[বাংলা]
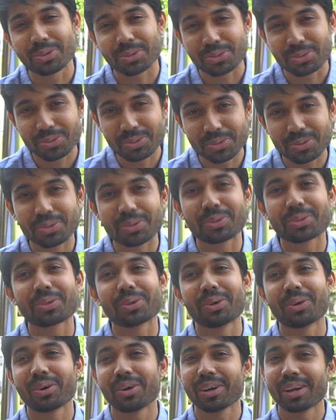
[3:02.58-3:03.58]
কষ্ট করতে
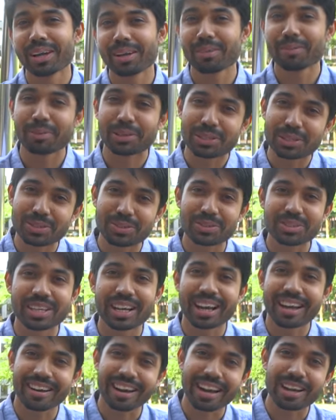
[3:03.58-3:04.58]
হয় বেশ কিছু
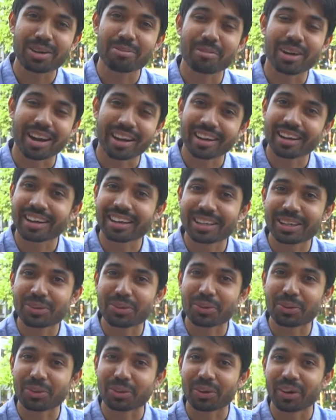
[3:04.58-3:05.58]
জায়গায় র্যান্ডম খাটাখাটনি
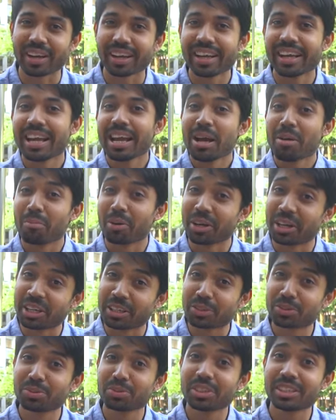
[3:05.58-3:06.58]
করতে হয় বাট
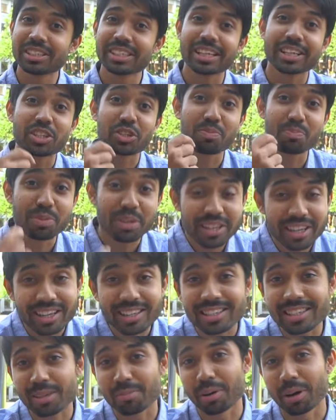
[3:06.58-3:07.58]
এর থ্রুতে যে
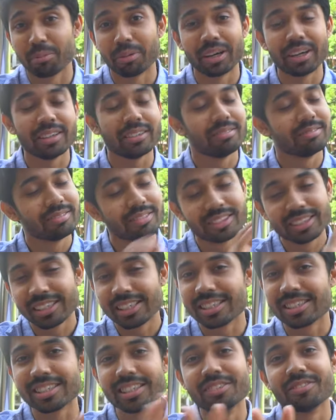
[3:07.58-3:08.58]
এক্সপিরিয়েন্সটা পাবা
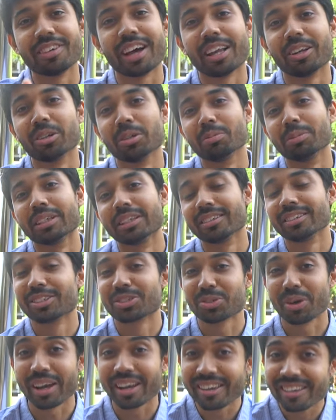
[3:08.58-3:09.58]
ইটস ইনভ্যালুয়েবল
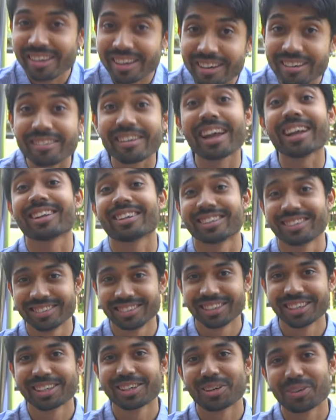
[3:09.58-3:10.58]
সো আই রিগ্রেট
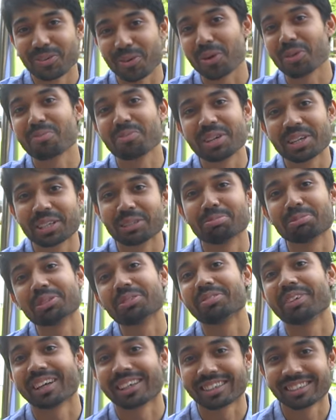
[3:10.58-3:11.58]
নট বিং এ
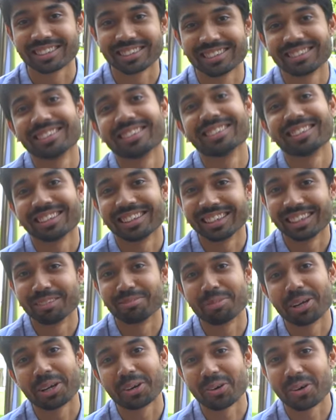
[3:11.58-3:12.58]
প্রিফেক্ট ইন
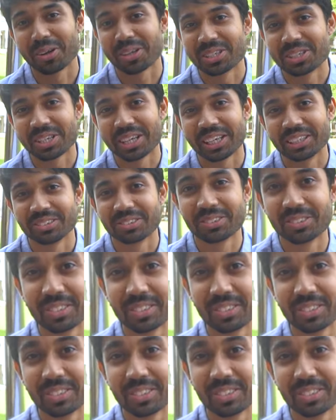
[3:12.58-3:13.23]
মাই কলেজ লাইফ